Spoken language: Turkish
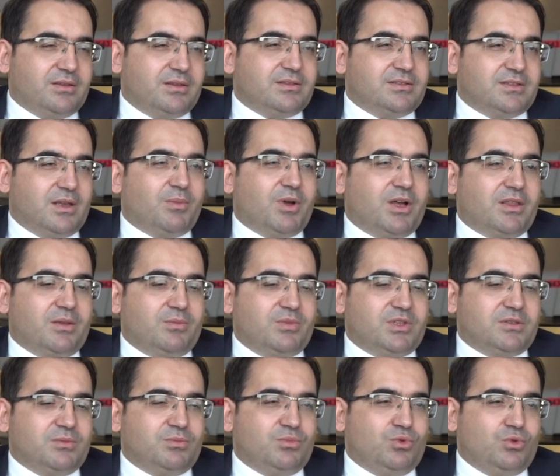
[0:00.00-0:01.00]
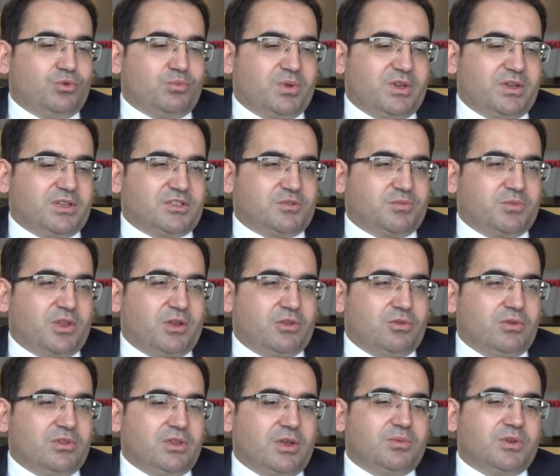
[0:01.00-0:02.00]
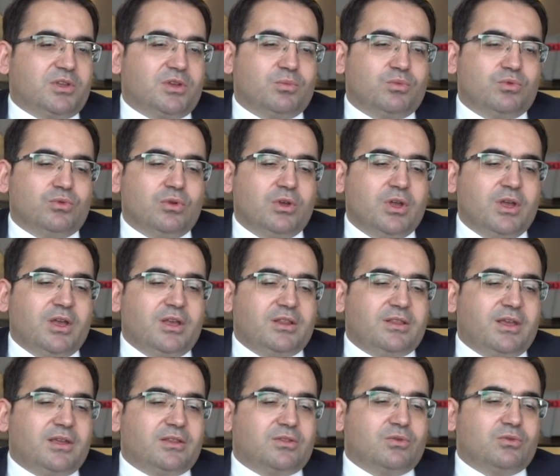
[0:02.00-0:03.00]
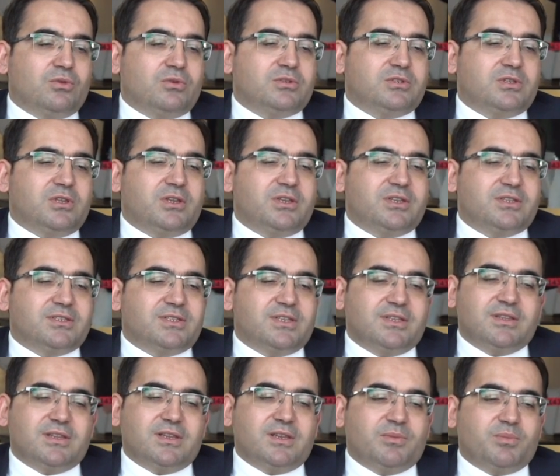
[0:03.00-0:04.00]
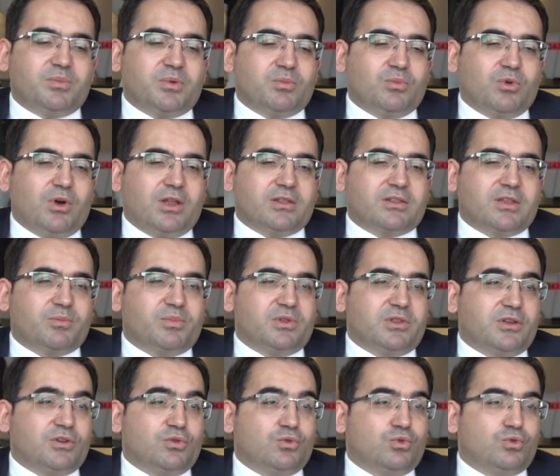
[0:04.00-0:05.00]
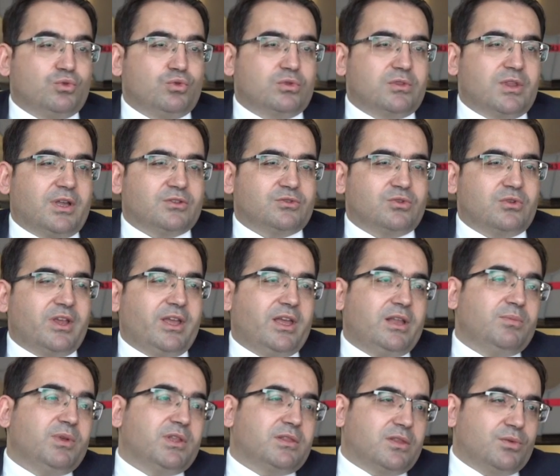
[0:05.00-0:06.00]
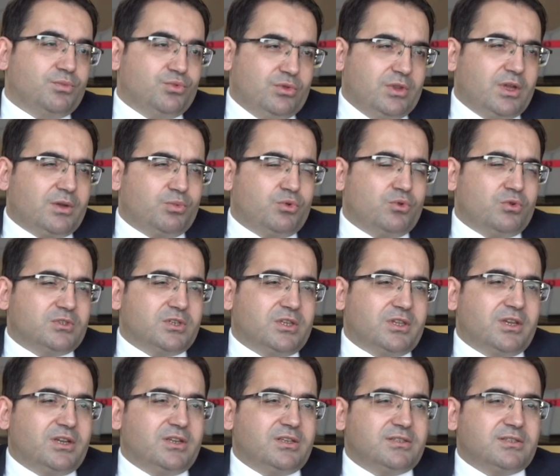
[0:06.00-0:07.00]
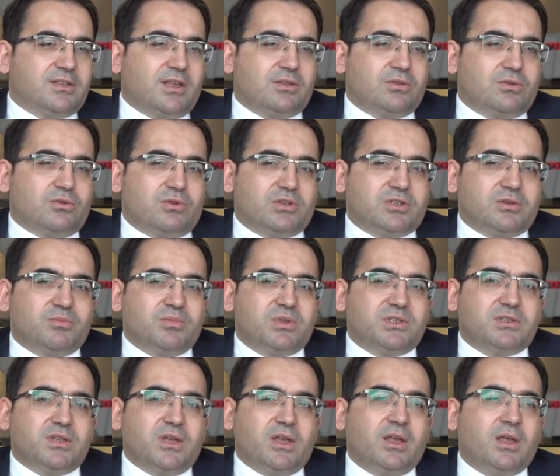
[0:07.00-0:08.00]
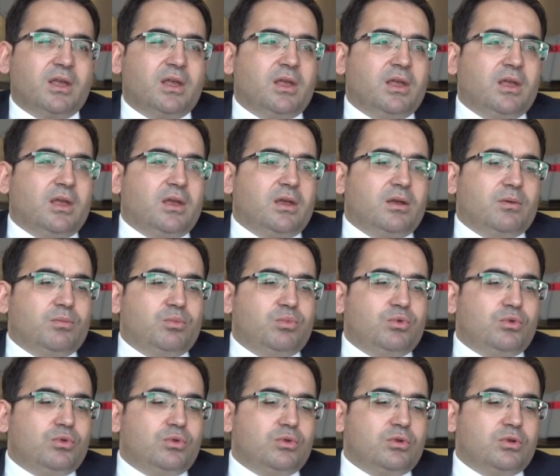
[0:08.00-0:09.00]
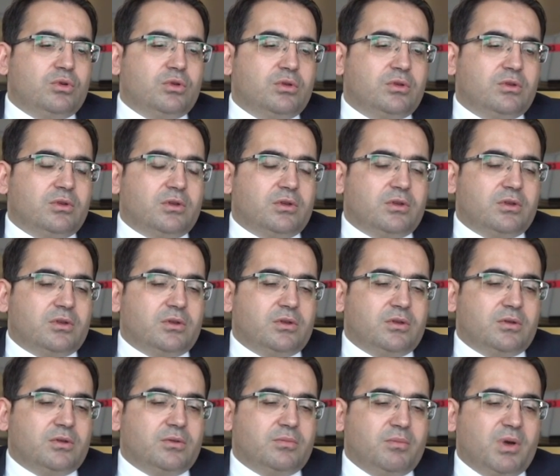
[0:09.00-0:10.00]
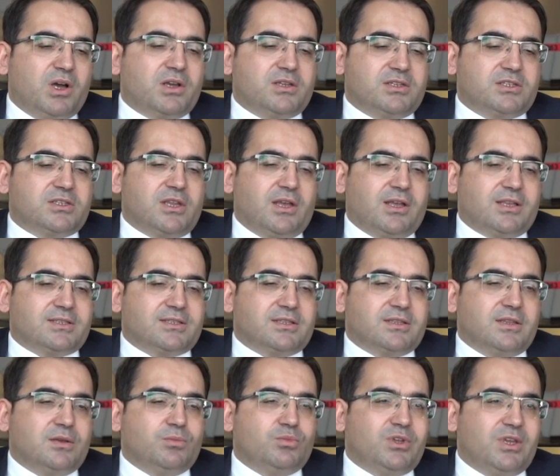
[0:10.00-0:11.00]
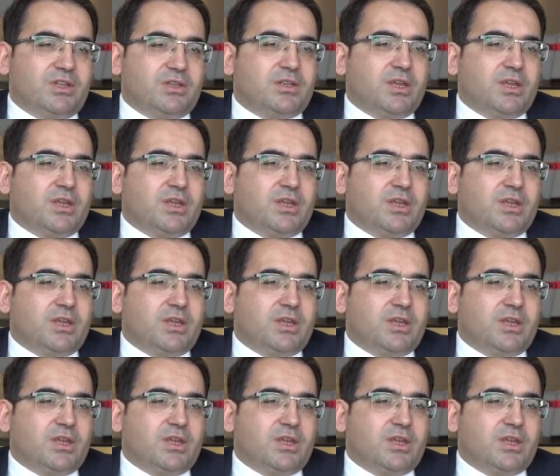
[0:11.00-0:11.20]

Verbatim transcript: zamanımızın büyük bir kısmını alıyor. Tabii ki bu teknolojileri sindirip bu altyapıları kurduktan sonra elbette bunlar projeleri hızlandırıyor. Şimdi biz de bu e, bakışla aslında bu yeni